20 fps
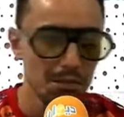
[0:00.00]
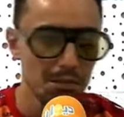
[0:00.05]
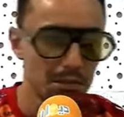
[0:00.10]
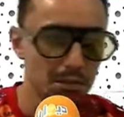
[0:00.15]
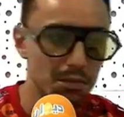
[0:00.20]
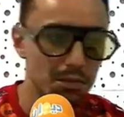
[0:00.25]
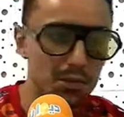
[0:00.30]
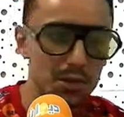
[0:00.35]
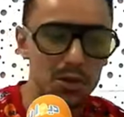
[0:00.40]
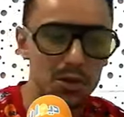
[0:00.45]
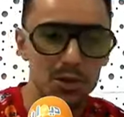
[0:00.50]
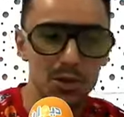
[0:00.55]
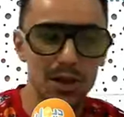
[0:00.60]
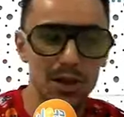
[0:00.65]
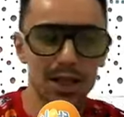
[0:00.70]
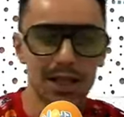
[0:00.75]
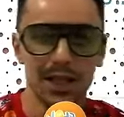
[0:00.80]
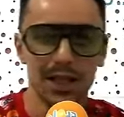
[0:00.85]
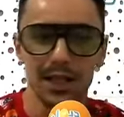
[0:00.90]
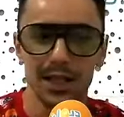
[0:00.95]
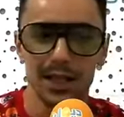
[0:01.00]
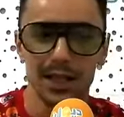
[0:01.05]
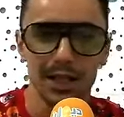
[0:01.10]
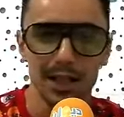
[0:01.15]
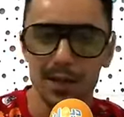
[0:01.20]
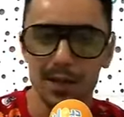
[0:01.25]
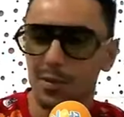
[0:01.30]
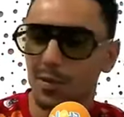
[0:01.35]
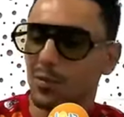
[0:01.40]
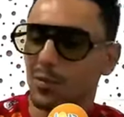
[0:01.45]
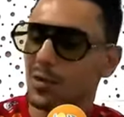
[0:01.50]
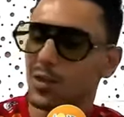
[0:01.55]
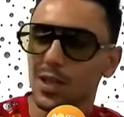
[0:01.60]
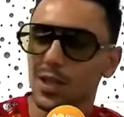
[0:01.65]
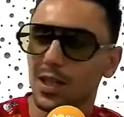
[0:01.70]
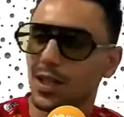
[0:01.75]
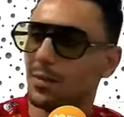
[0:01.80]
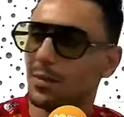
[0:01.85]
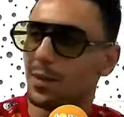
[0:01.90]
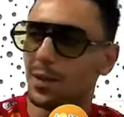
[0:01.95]
برجولي انا كي نعمل
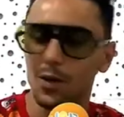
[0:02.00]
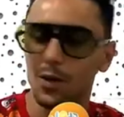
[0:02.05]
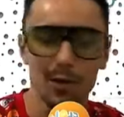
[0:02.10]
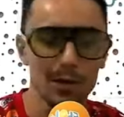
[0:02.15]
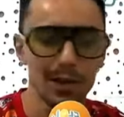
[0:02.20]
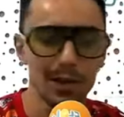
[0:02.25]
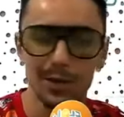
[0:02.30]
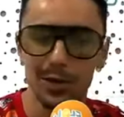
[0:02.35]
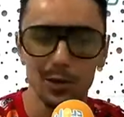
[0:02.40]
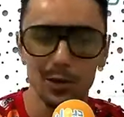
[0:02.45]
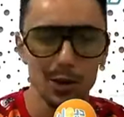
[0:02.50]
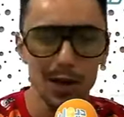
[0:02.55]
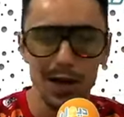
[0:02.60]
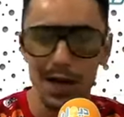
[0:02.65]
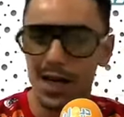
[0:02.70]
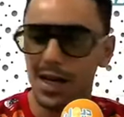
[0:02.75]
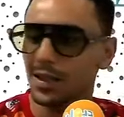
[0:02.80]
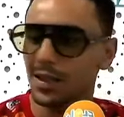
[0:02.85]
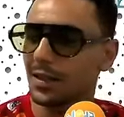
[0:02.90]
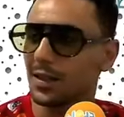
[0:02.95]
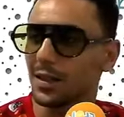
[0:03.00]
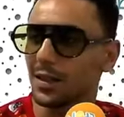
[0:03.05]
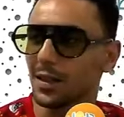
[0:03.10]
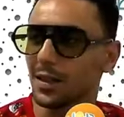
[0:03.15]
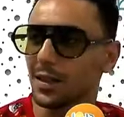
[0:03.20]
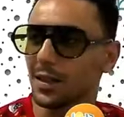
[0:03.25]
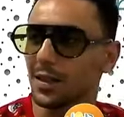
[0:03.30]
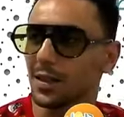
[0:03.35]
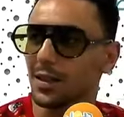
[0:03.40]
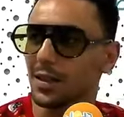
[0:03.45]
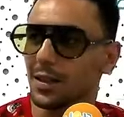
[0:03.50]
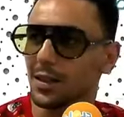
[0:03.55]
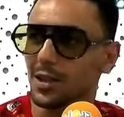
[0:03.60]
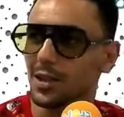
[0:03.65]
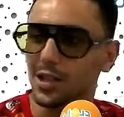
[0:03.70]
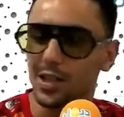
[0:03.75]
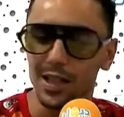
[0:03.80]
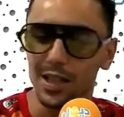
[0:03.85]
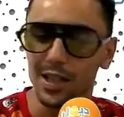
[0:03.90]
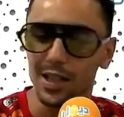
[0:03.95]
موسيقى من عمري ما توقعت آه،
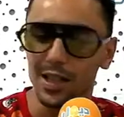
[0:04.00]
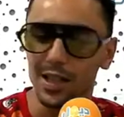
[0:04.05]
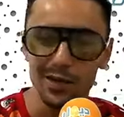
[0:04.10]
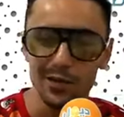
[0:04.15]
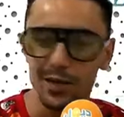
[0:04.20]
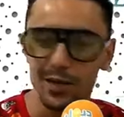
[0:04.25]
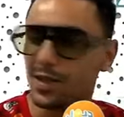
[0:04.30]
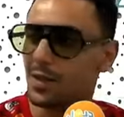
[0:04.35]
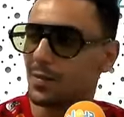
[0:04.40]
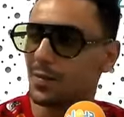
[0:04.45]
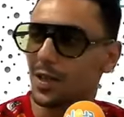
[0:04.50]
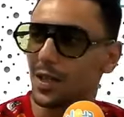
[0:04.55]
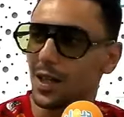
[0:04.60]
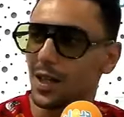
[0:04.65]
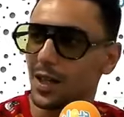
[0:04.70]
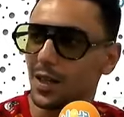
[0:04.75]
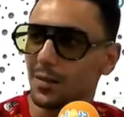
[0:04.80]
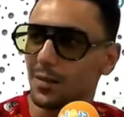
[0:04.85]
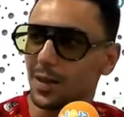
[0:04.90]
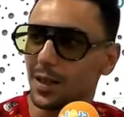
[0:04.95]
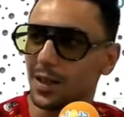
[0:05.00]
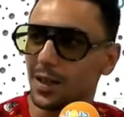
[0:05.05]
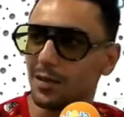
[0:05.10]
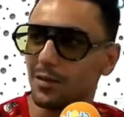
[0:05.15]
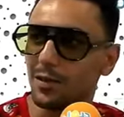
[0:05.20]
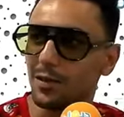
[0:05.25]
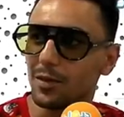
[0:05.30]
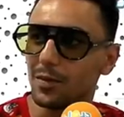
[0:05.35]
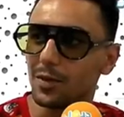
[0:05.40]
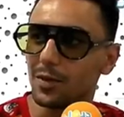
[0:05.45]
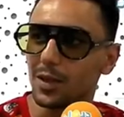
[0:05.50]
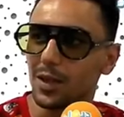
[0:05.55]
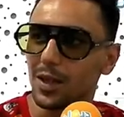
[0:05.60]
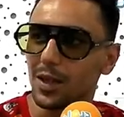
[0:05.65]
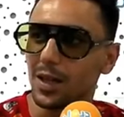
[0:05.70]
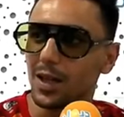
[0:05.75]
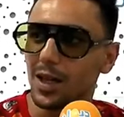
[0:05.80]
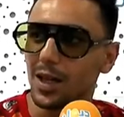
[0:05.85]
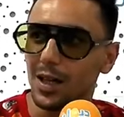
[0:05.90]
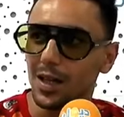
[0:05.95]
شنو هي البينيفيس نتاعها
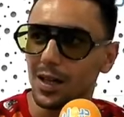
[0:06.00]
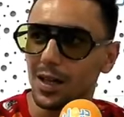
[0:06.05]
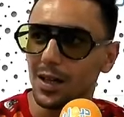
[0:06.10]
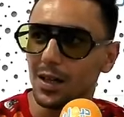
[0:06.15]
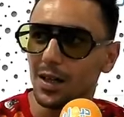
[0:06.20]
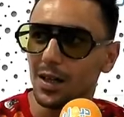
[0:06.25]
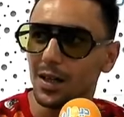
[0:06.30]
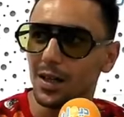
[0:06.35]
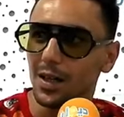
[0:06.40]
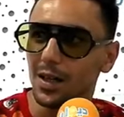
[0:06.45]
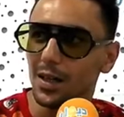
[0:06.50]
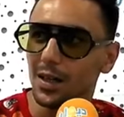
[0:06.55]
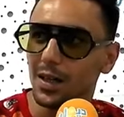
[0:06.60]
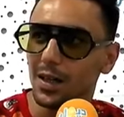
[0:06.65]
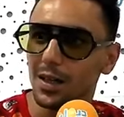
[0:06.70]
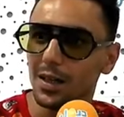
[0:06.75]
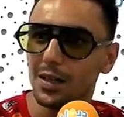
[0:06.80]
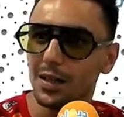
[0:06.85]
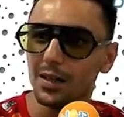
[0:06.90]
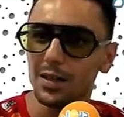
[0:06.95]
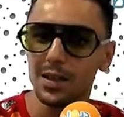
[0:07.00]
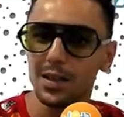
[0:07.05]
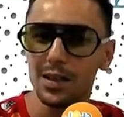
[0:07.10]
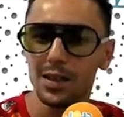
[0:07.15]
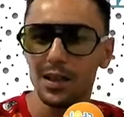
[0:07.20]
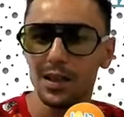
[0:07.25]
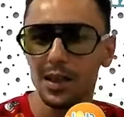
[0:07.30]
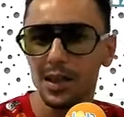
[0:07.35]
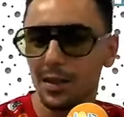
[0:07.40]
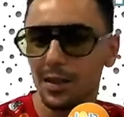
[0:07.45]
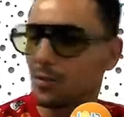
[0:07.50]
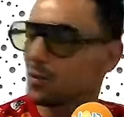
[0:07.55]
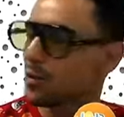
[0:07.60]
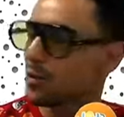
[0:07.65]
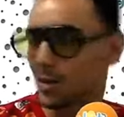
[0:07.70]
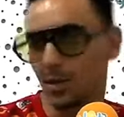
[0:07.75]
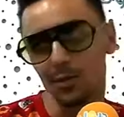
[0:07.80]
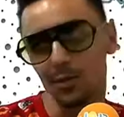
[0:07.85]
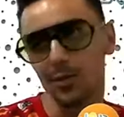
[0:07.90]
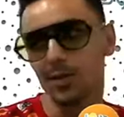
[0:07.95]
تعمل موسيقى للموسيقى خطفت
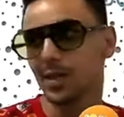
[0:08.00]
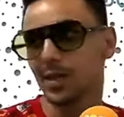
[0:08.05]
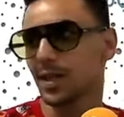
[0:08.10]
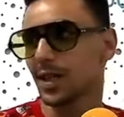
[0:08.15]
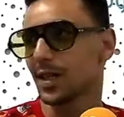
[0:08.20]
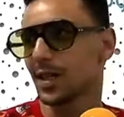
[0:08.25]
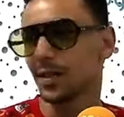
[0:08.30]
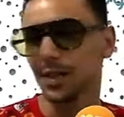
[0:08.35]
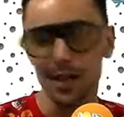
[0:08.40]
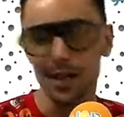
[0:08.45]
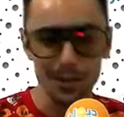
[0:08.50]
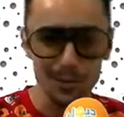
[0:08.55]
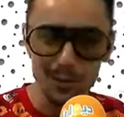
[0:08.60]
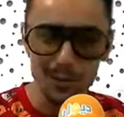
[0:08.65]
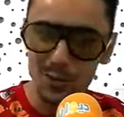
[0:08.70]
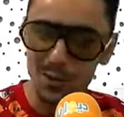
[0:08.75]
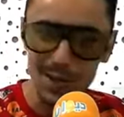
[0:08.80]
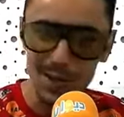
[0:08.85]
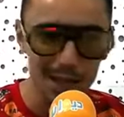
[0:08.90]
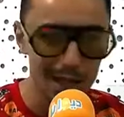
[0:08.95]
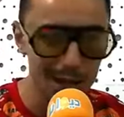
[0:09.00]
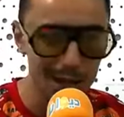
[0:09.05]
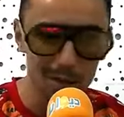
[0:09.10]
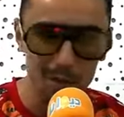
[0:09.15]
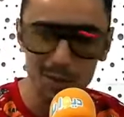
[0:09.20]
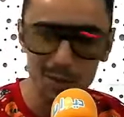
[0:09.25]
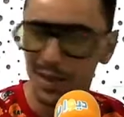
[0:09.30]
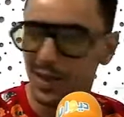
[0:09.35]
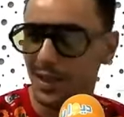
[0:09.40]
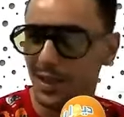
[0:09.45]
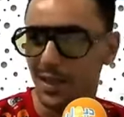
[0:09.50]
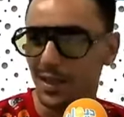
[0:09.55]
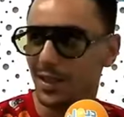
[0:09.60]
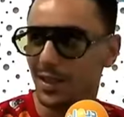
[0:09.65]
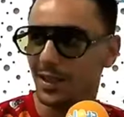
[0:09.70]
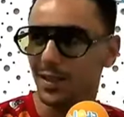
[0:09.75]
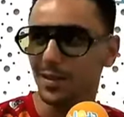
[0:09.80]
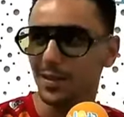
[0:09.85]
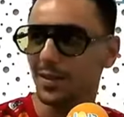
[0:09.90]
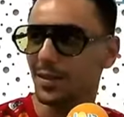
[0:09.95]
خطفت ما خطفتش اللي بعد يعني. نعمل موسيقى للببليك
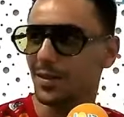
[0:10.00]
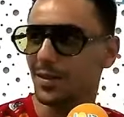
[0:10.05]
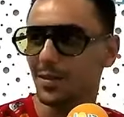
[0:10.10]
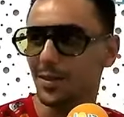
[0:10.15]
يعني. اي